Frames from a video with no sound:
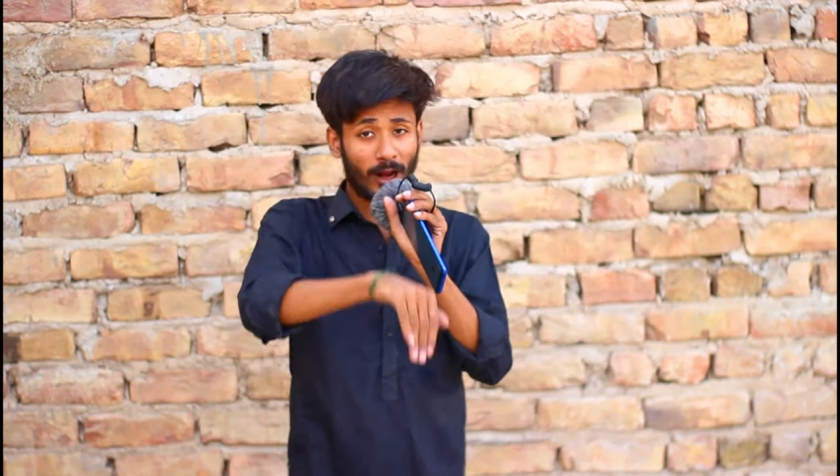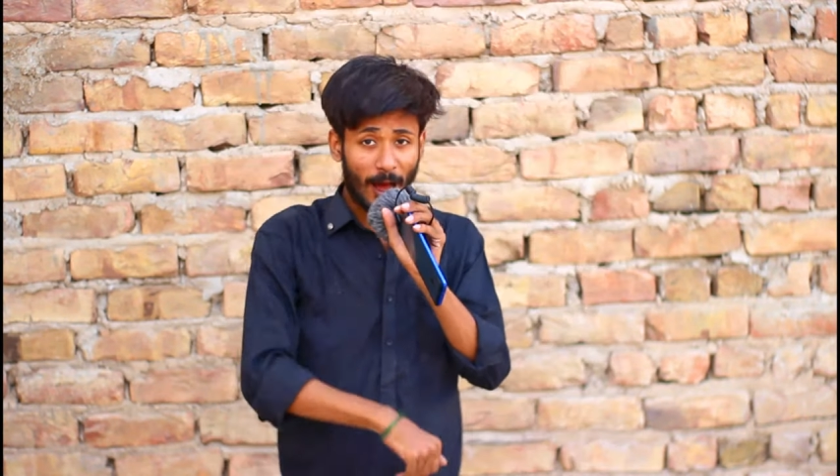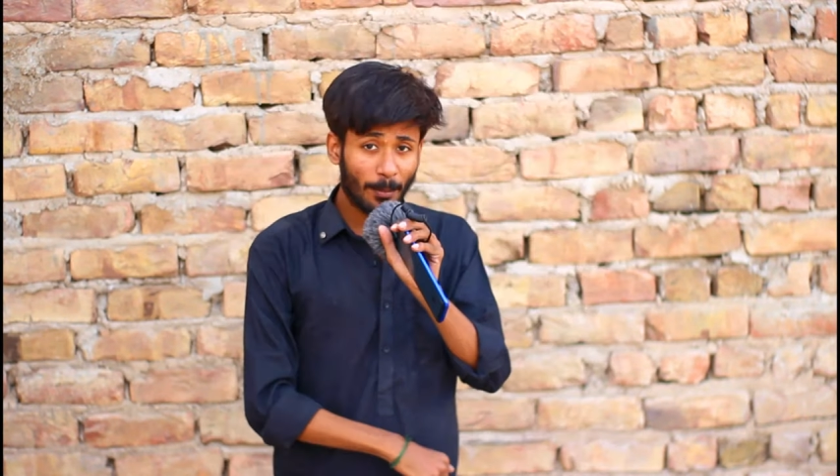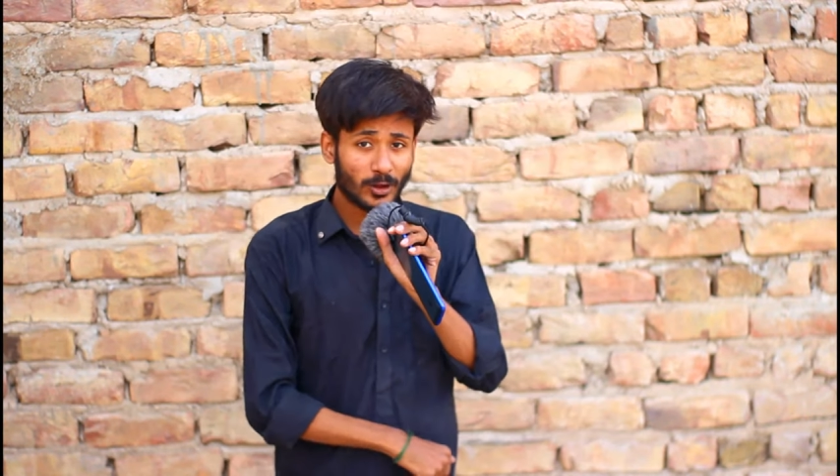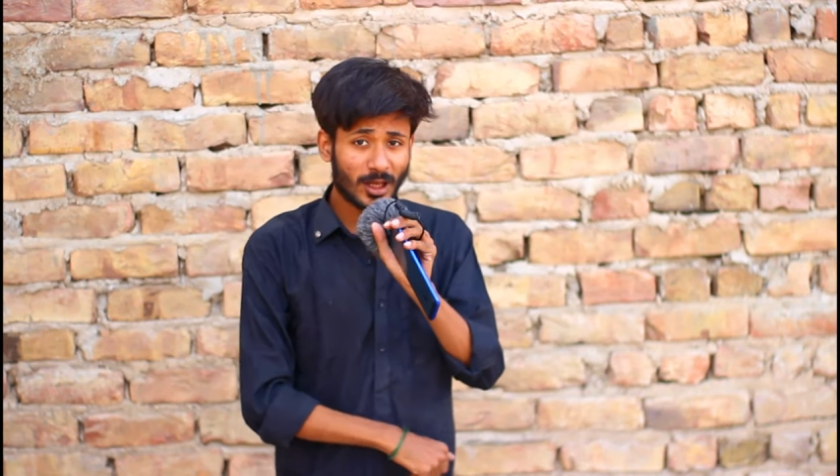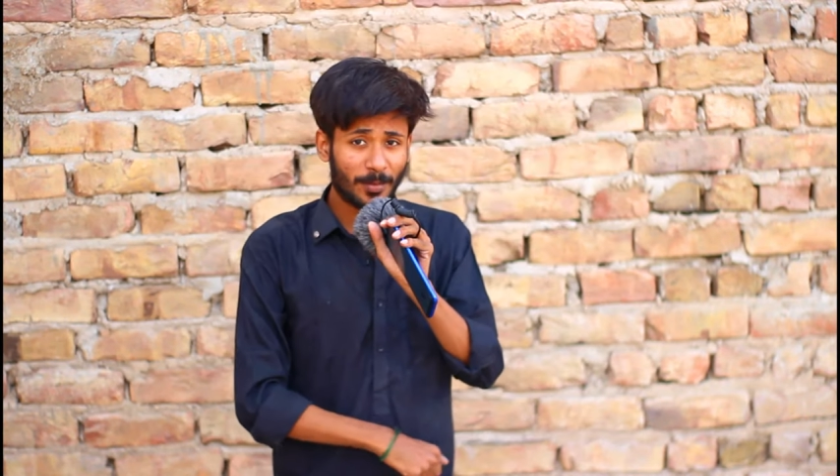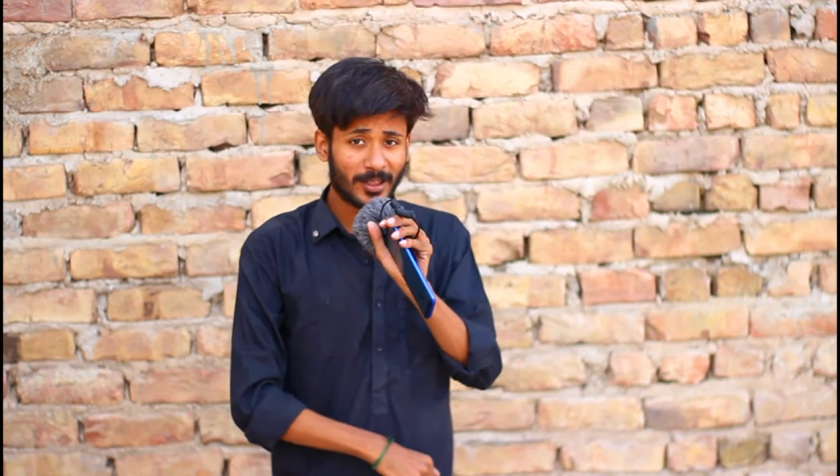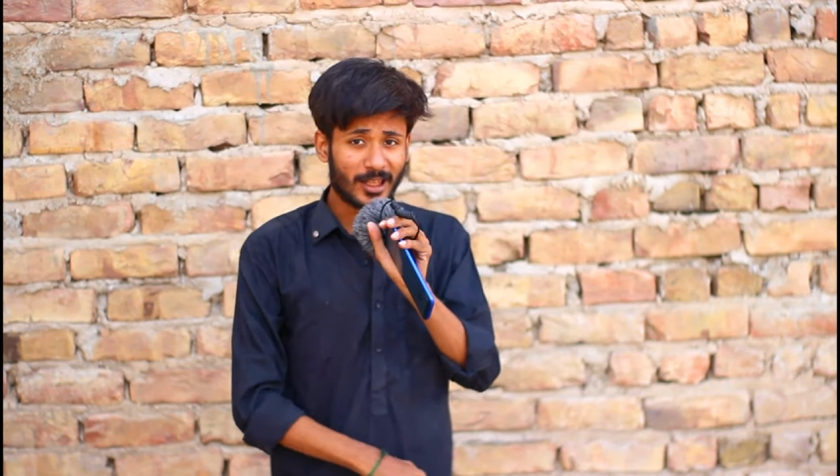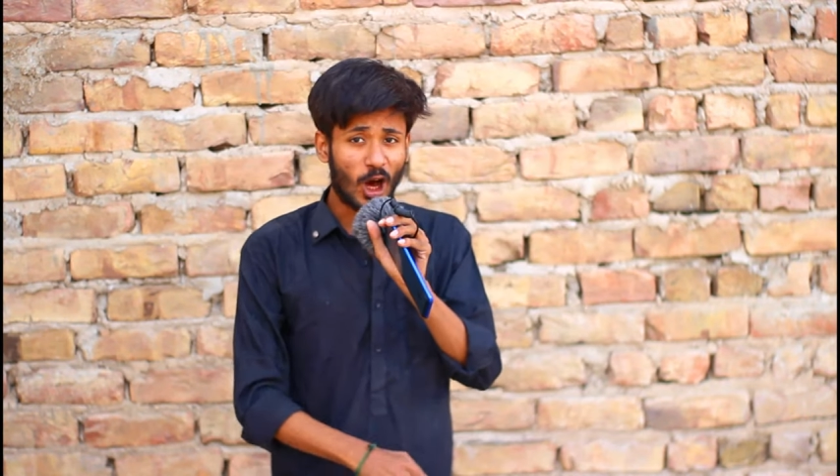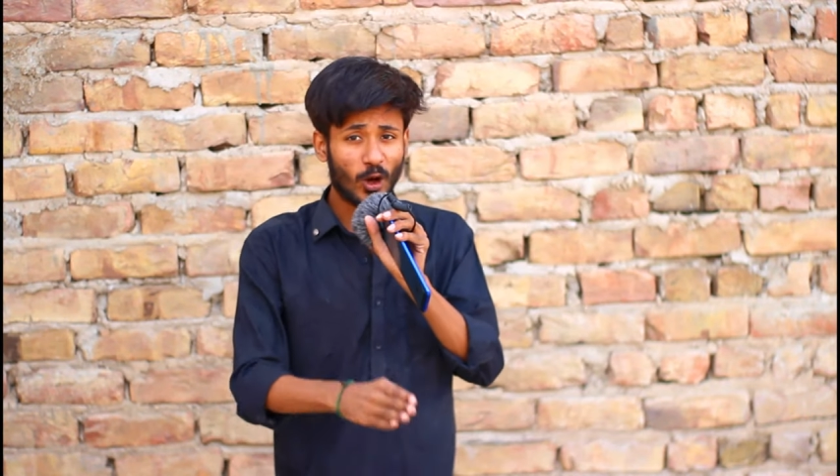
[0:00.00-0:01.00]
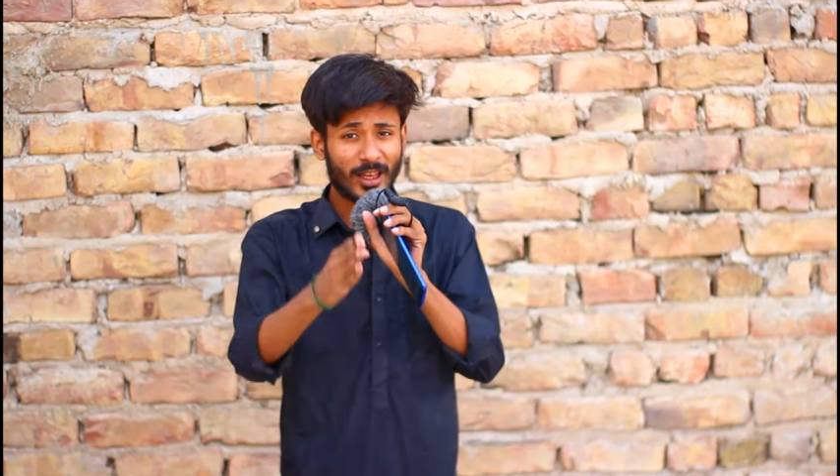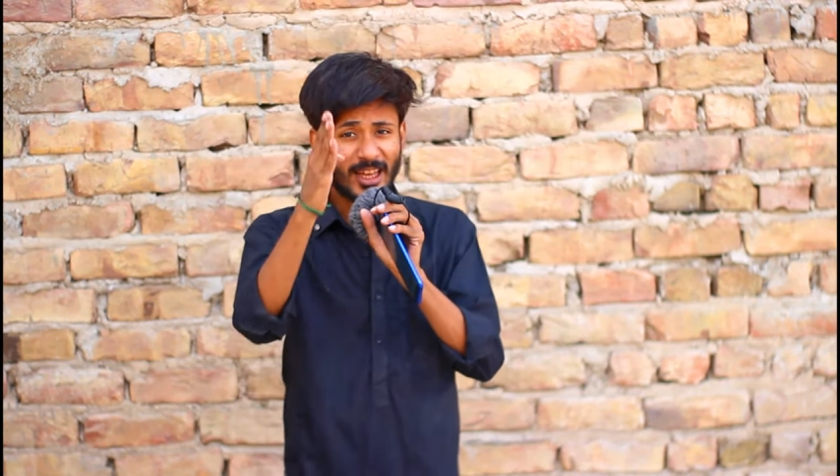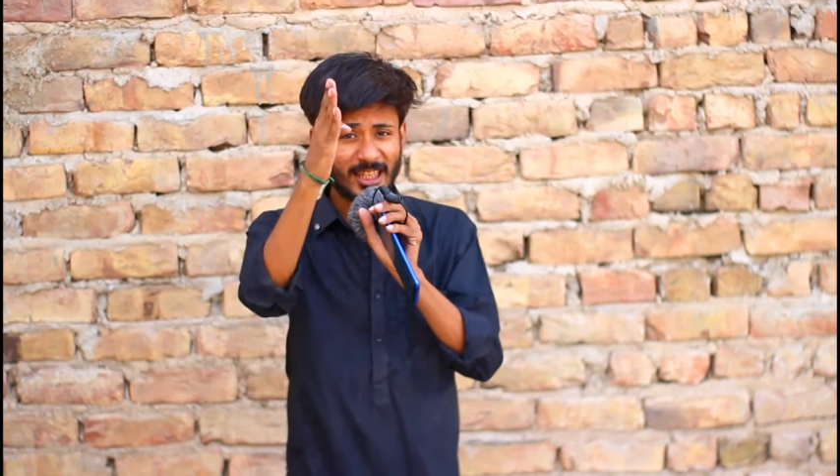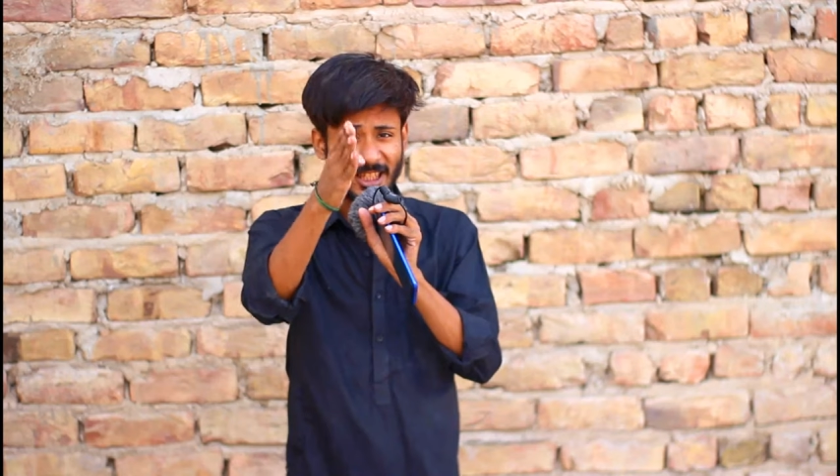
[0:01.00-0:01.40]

और अब मुझे बताओ कि